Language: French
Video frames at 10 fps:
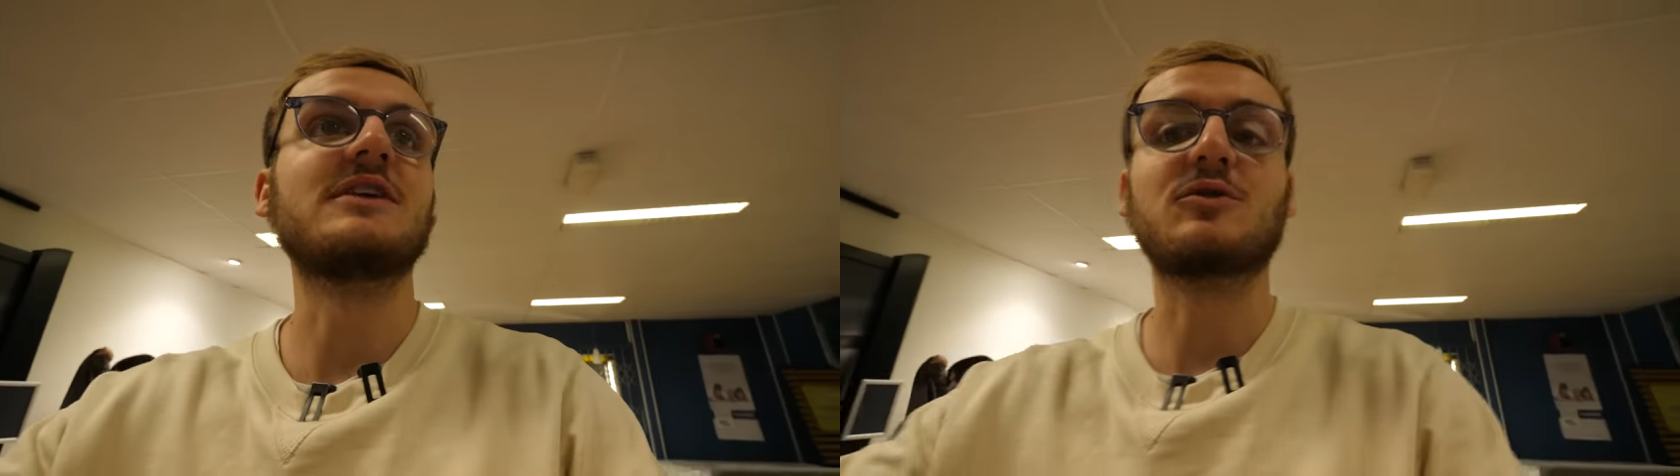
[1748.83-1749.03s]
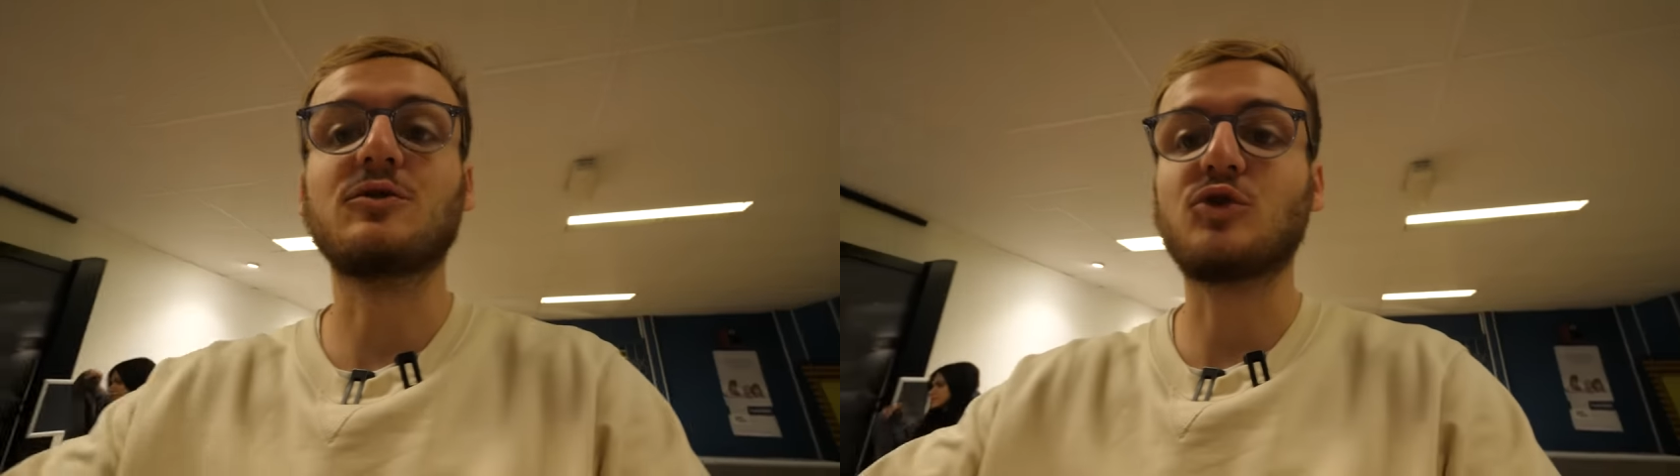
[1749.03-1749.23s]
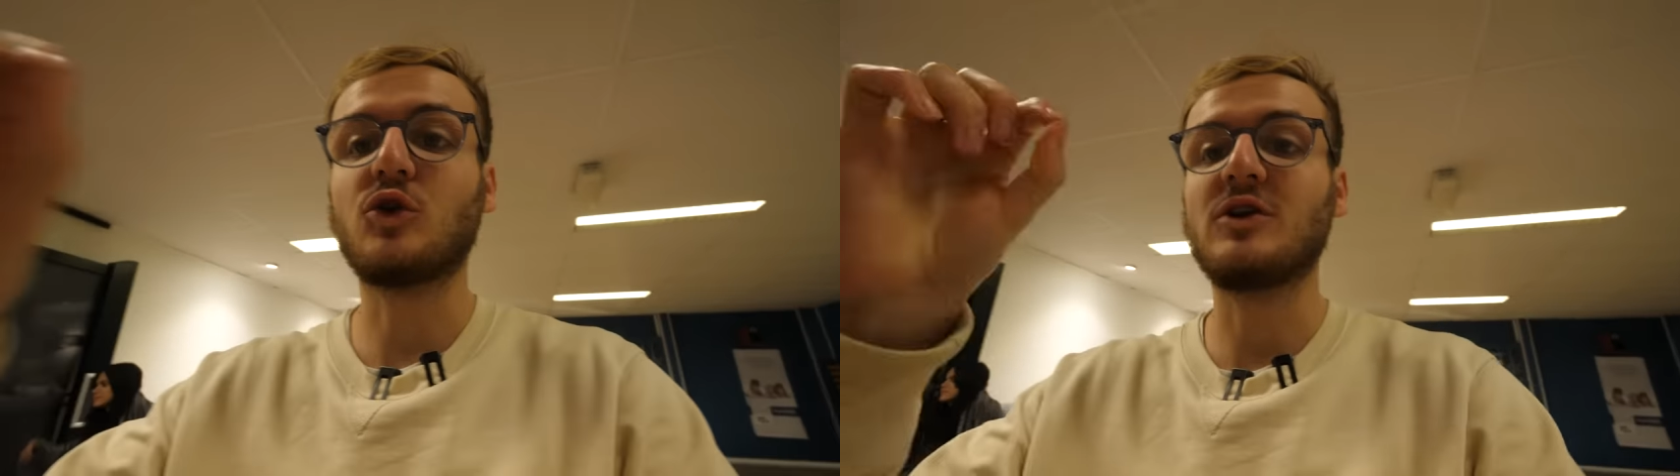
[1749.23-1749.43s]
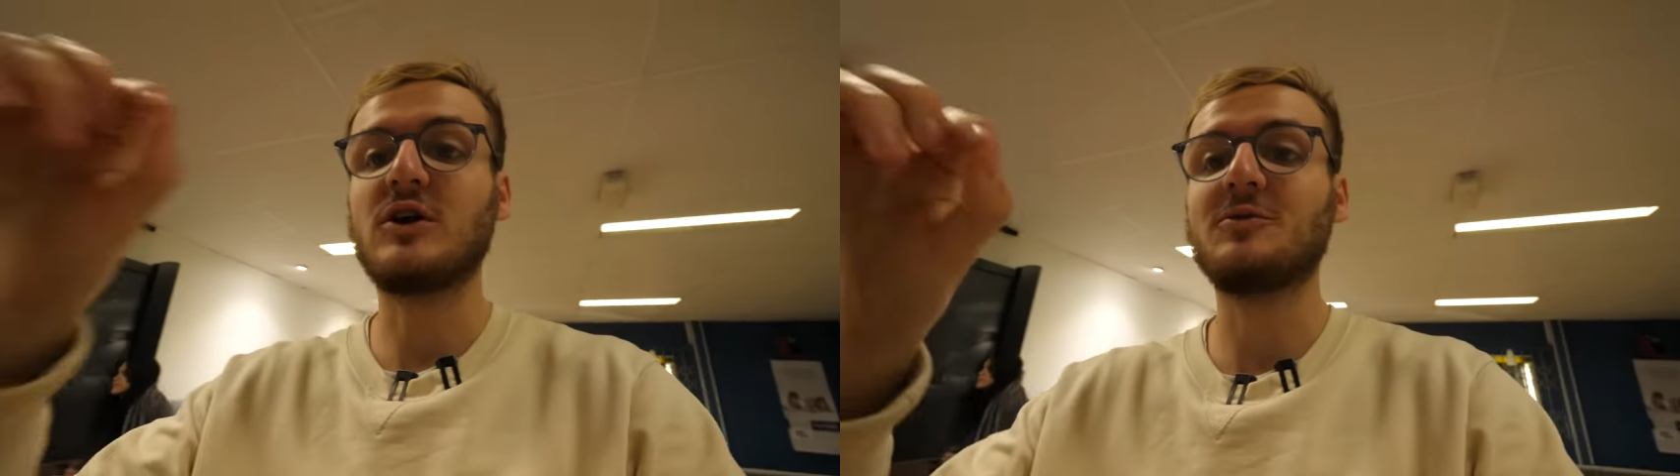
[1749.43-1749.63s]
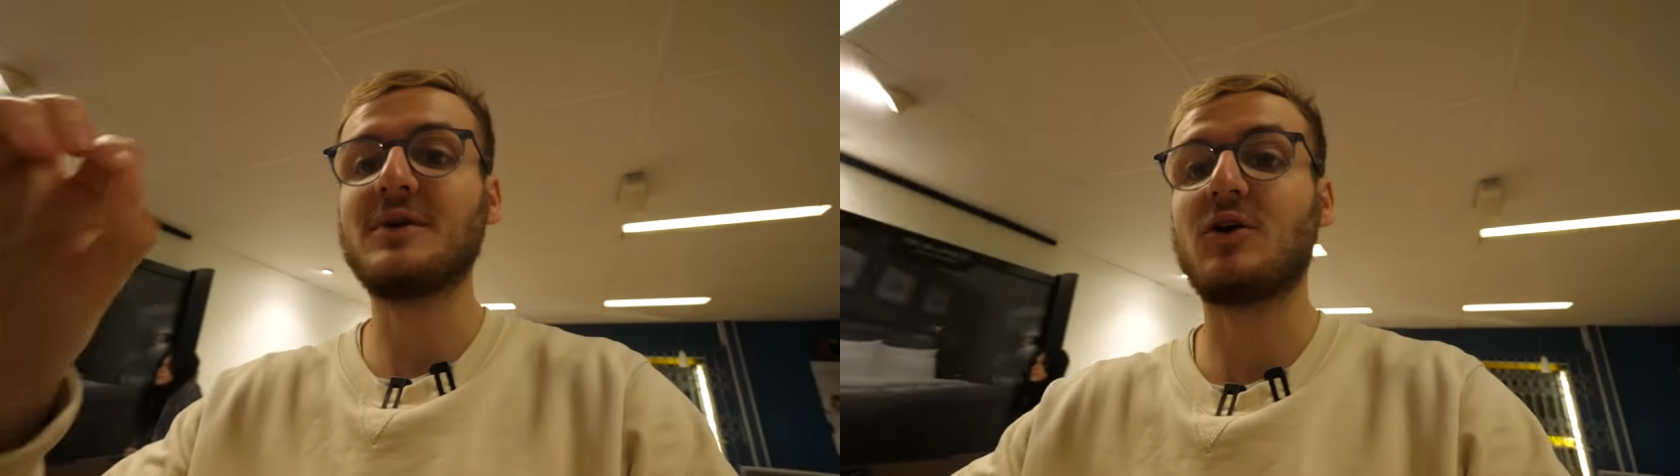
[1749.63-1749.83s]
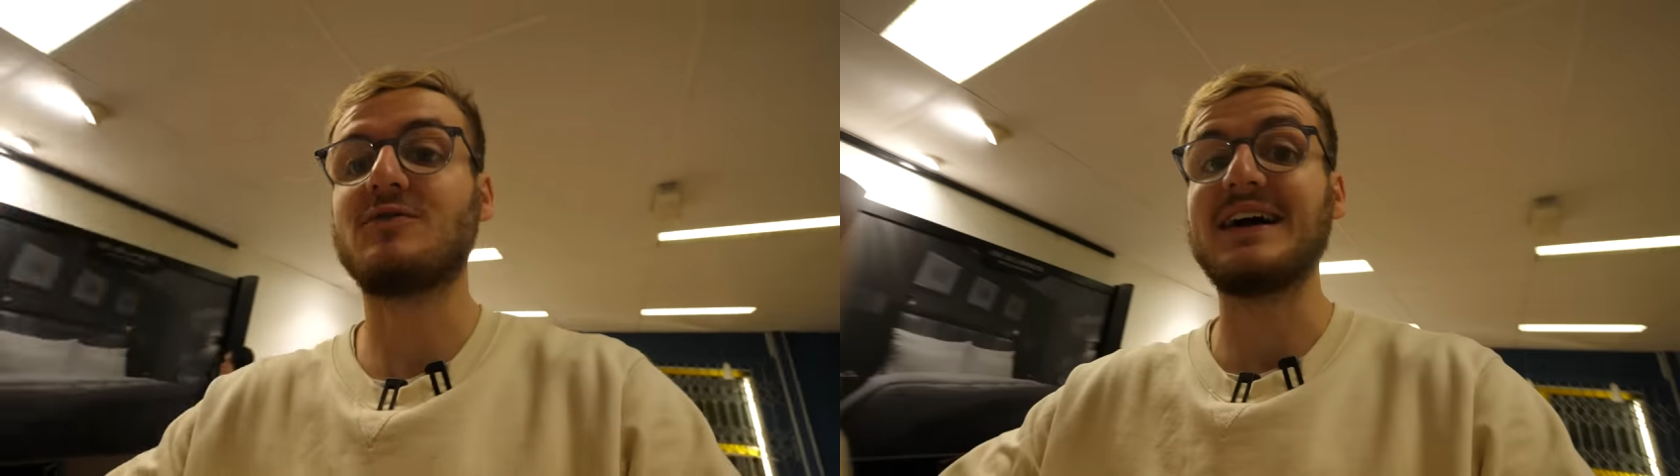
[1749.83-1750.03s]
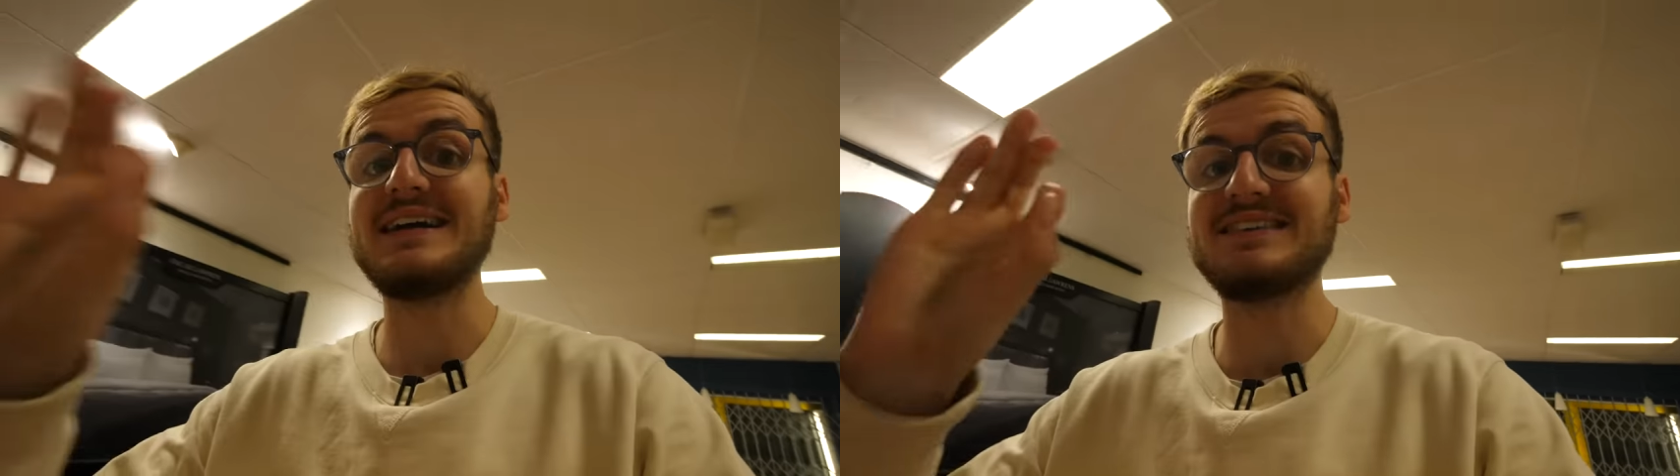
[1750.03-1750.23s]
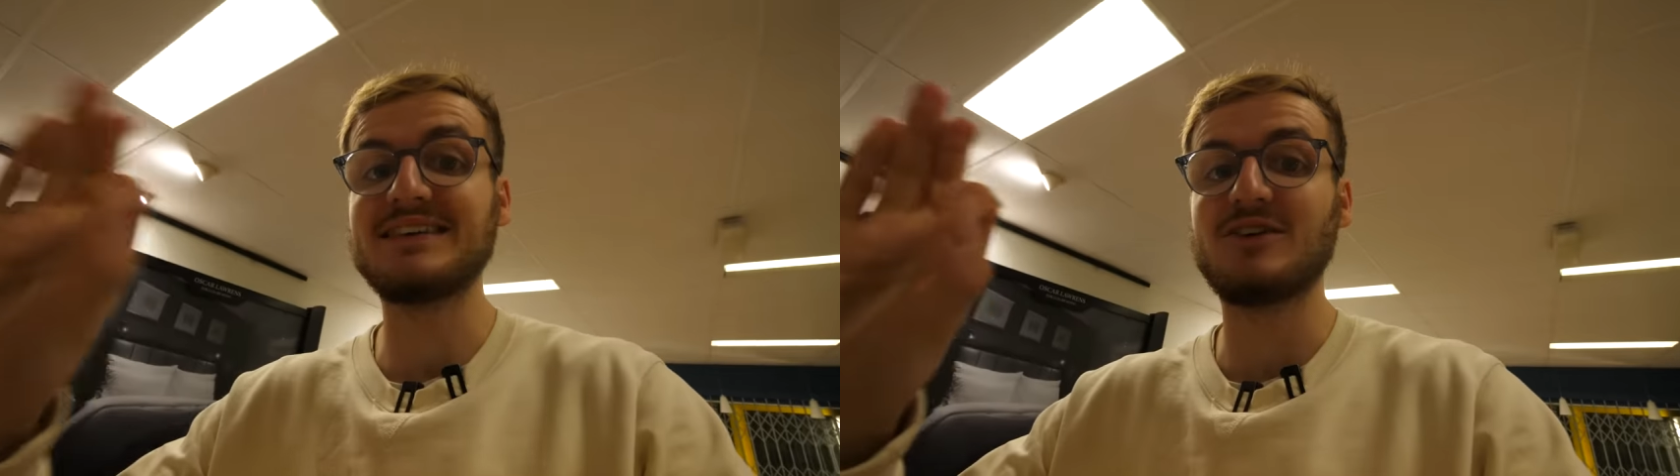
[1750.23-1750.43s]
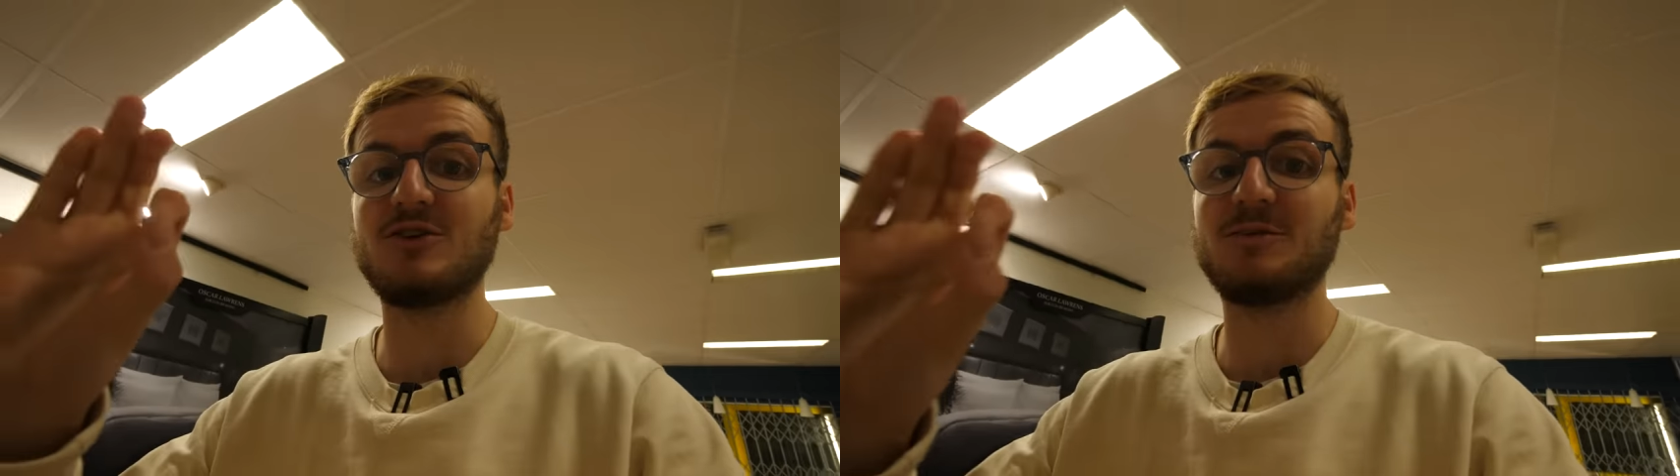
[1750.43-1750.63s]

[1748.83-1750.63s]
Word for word: a le contrôle de la lumière, on va éteindre la